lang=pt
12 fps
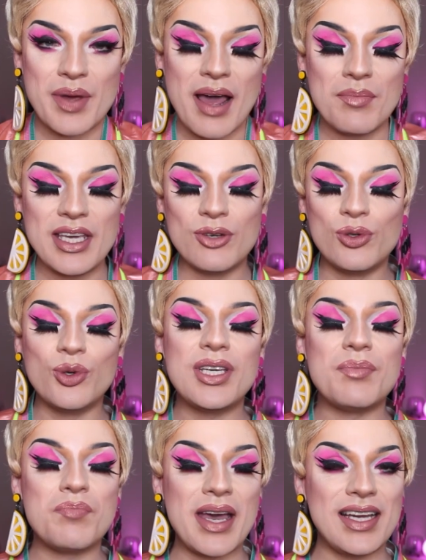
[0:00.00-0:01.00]
Pra mim, um
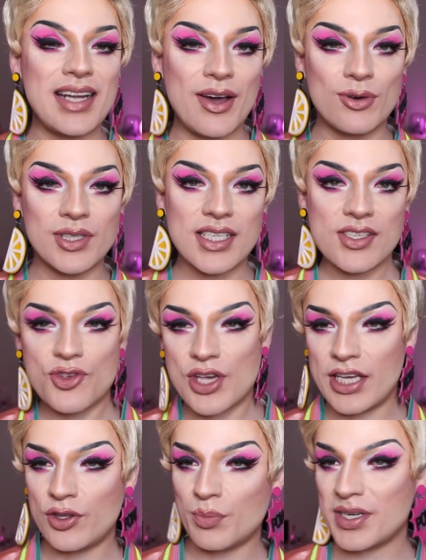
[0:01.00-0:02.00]
look bem neon desse
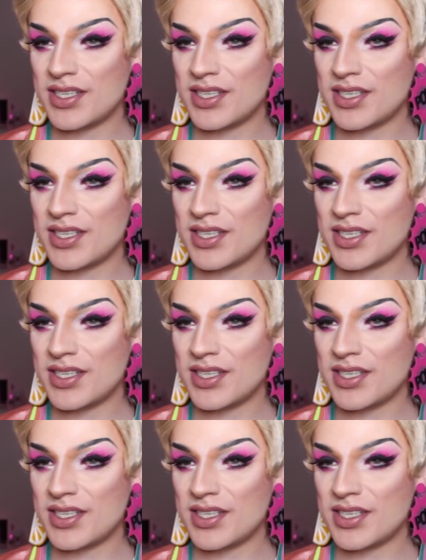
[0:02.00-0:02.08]
jeito